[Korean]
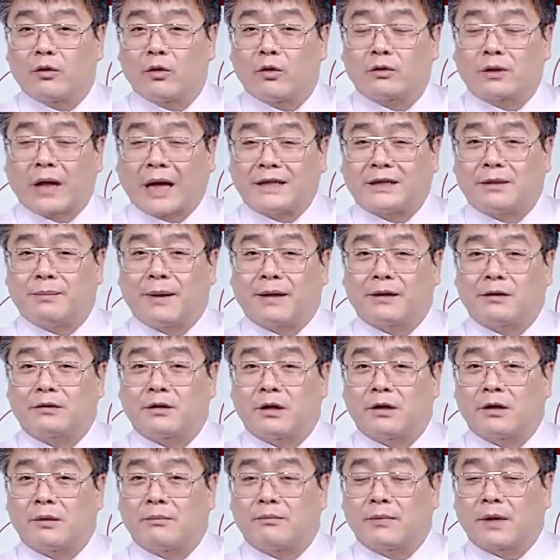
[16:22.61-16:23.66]
교육 다시
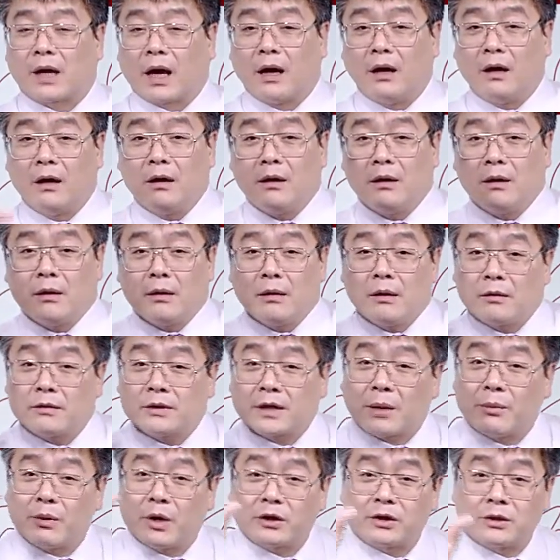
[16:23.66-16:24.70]
받으셔야 됩니다.
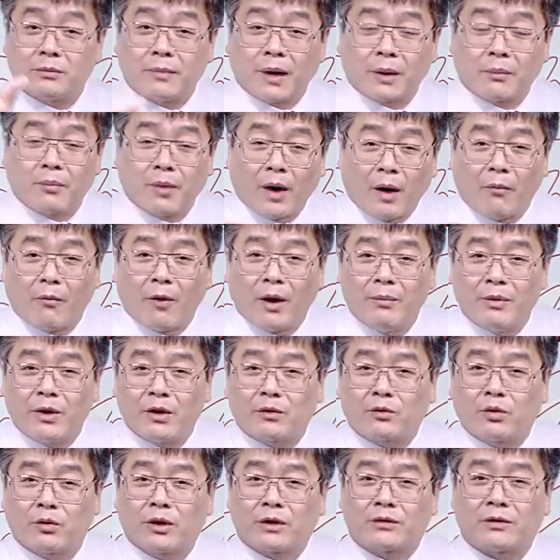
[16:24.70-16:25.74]
참여하시는 방법
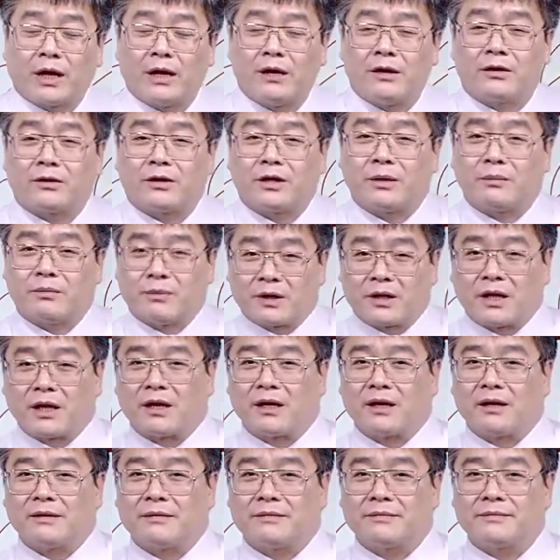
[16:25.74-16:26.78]
화면을 통해서 알려드립니다.